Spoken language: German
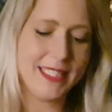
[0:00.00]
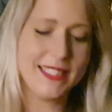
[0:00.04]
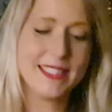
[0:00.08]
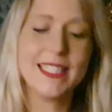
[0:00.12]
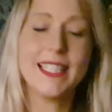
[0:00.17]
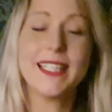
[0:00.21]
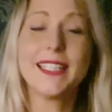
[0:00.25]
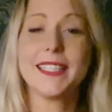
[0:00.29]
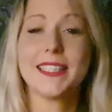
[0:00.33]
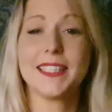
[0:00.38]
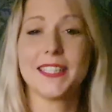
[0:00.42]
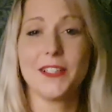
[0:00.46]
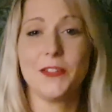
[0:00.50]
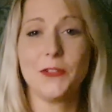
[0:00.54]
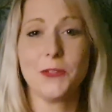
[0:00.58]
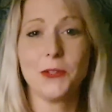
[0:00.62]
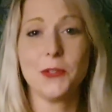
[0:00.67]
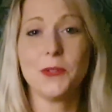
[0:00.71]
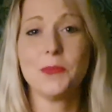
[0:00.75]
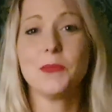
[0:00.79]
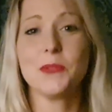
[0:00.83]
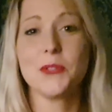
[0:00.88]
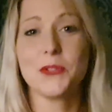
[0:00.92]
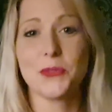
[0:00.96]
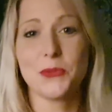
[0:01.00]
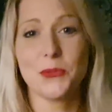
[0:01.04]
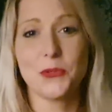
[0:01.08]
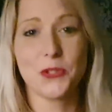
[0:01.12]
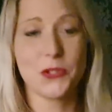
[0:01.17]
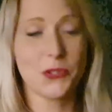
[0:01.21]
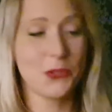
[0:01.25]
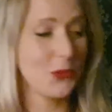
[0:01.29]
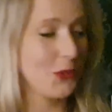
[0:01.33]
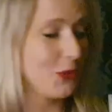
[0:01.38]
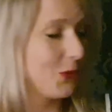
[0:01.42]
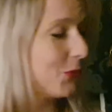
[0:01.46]
dann sage ich ja auch immer so
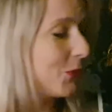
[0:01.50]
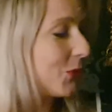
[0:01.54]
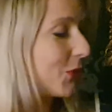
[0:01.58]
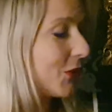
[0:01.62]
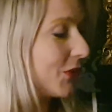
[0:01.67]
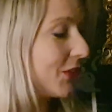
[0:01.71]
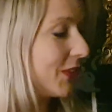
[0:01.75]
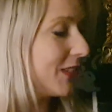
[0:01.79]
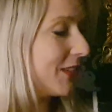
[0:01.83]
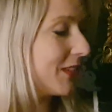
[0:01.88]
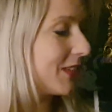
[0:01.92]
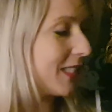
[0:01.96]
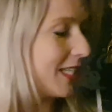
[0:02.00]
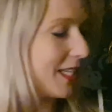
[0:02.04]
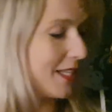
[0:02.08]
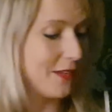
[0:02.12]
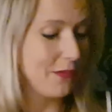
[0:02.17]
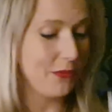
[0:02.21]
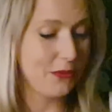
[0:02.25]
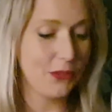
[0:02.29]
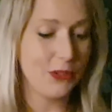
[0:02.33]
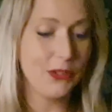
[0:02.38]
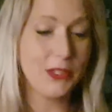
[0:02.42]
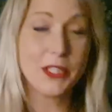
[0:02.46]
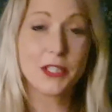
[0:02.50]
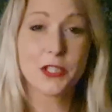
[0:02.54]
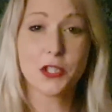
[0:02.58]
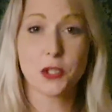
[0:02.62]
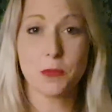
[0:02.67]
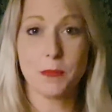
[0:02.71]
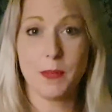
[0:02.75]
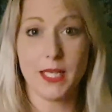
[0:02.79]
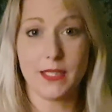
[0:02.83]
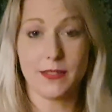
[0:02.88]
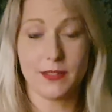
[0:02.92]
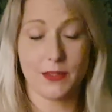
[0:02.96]
schön, oder ist er völlig
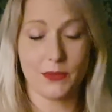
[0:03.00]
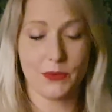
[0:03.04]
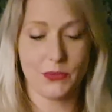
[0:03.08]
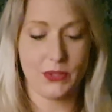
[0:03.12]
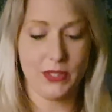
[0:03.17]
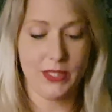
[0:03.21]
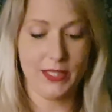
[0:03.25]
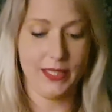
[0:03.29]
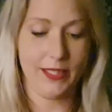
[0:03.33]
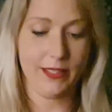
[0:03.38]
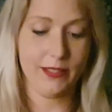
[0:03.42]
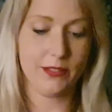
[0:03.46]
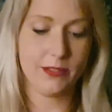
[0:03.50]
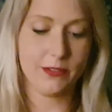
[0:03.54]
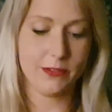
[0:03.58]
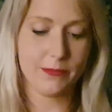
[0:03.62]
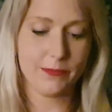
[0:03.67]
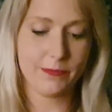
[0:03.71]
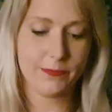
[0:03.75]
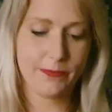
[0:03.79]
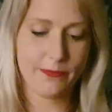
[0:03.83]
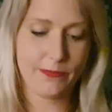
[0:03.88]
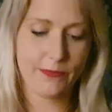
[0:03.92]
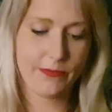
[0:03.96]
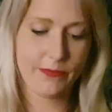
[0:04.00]
schmerzfrei? Ne?